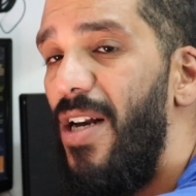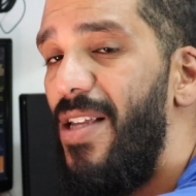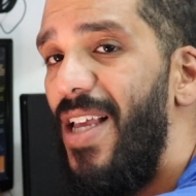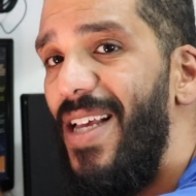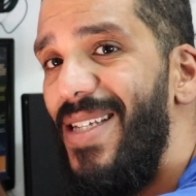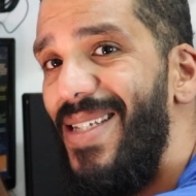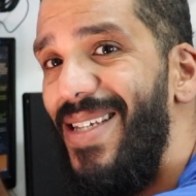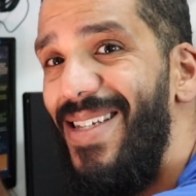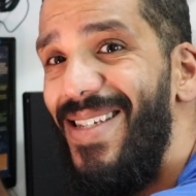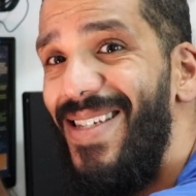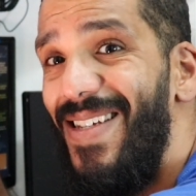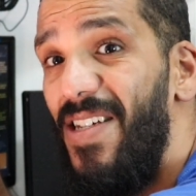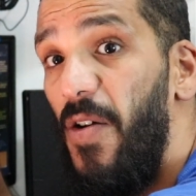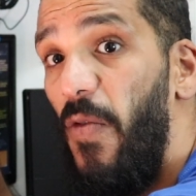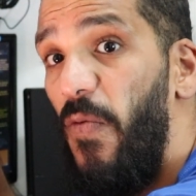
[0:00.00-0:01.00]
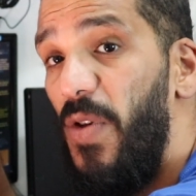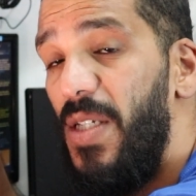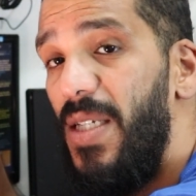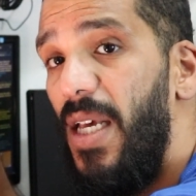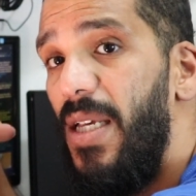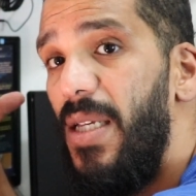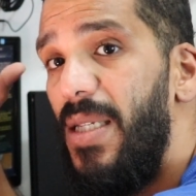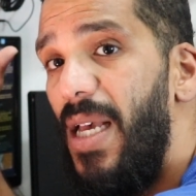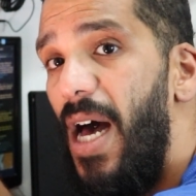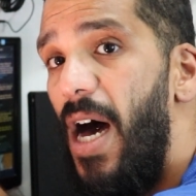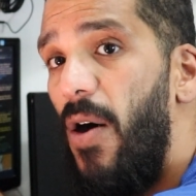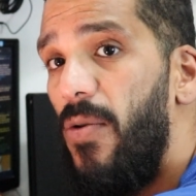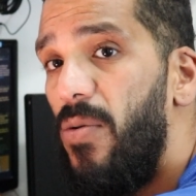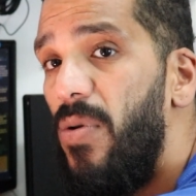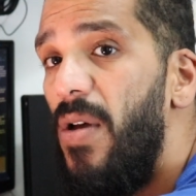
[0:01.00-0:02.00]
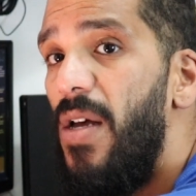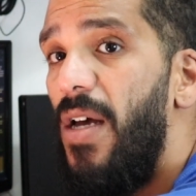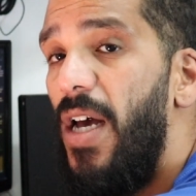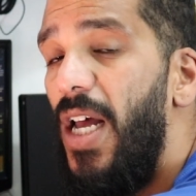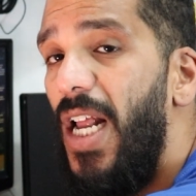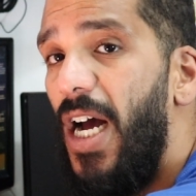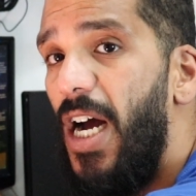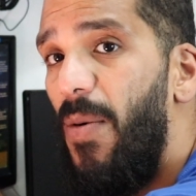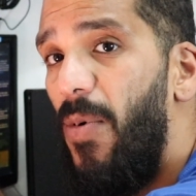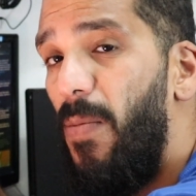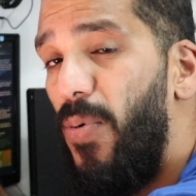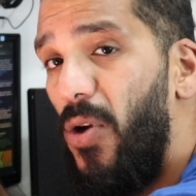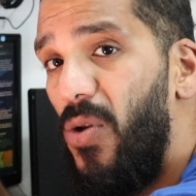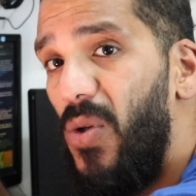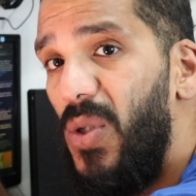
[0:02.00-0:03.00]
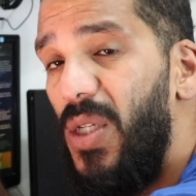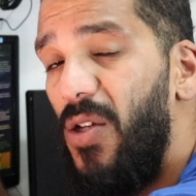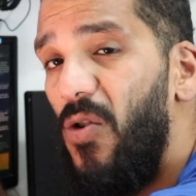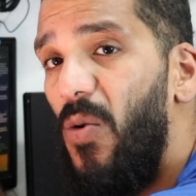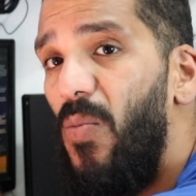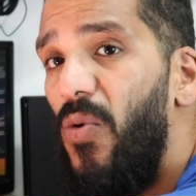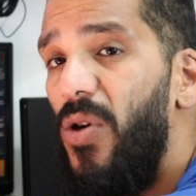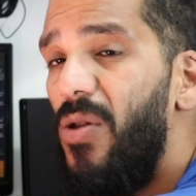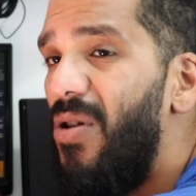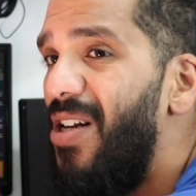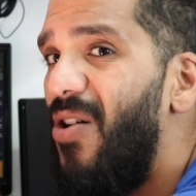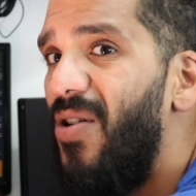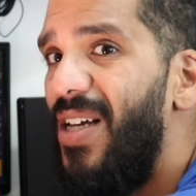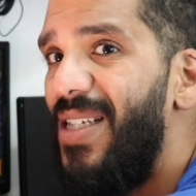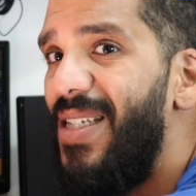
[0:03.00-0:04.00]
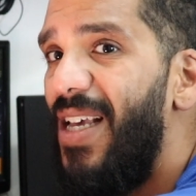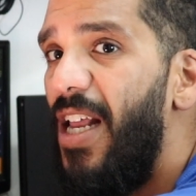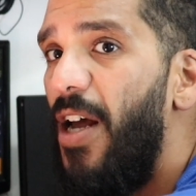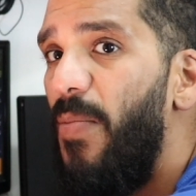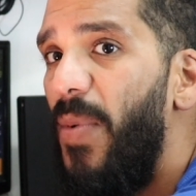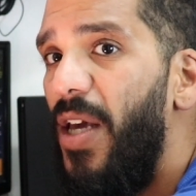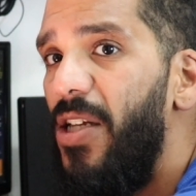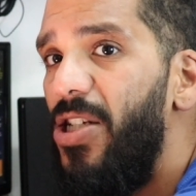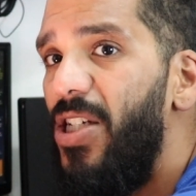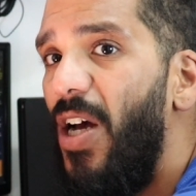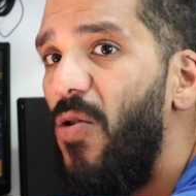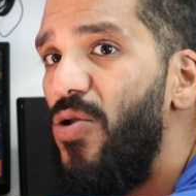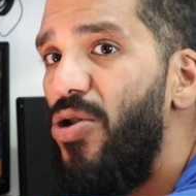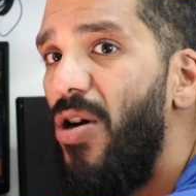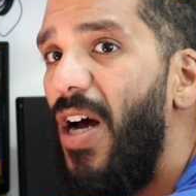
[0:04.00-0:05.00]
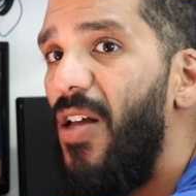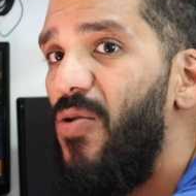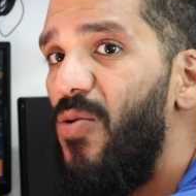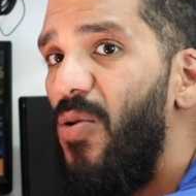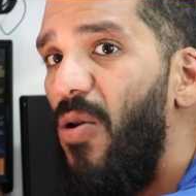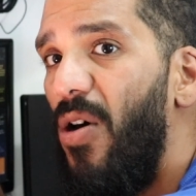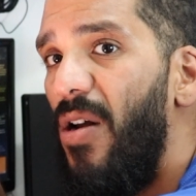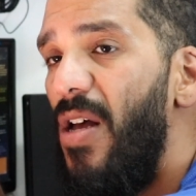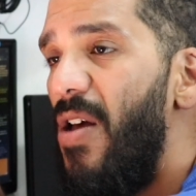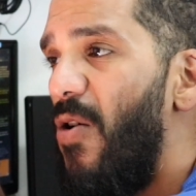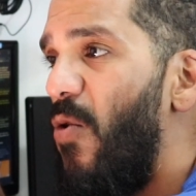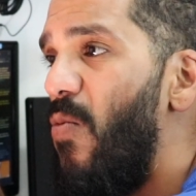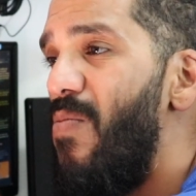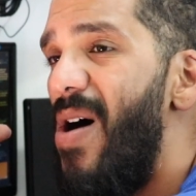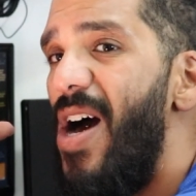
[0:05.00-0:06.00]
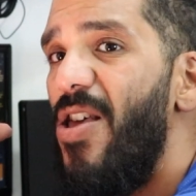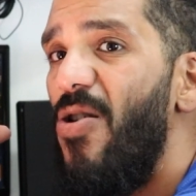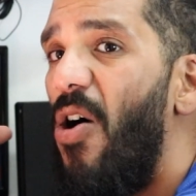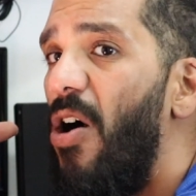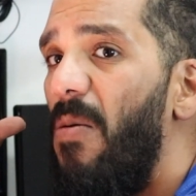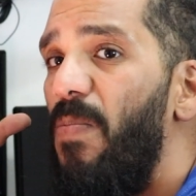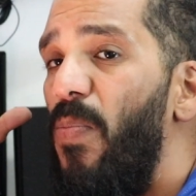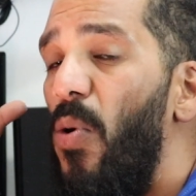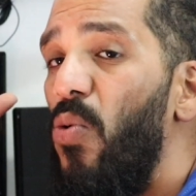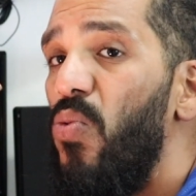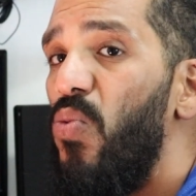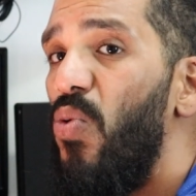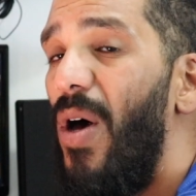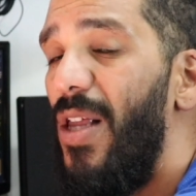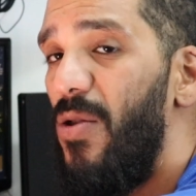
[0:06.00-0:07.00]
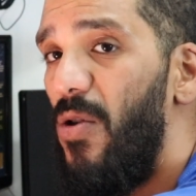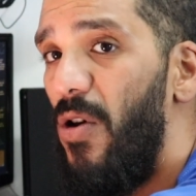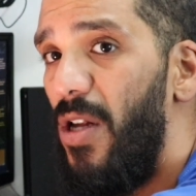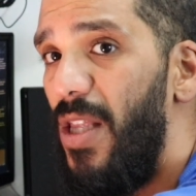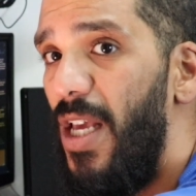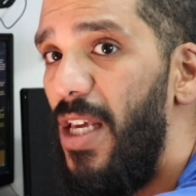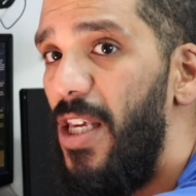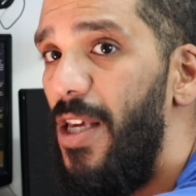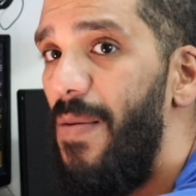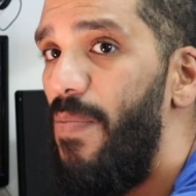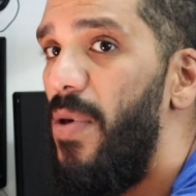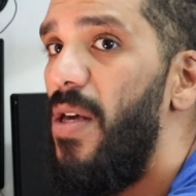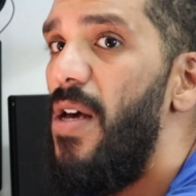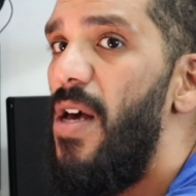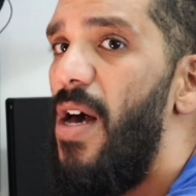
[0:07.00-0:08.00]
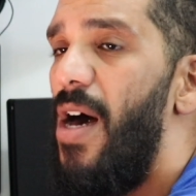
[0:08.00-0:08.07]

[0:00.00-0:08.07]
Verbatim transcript: ele tem esse índice de eficiência alto, ele acabou produzindo muito e não necessariamente é o jogador o maior pontuador da equipe.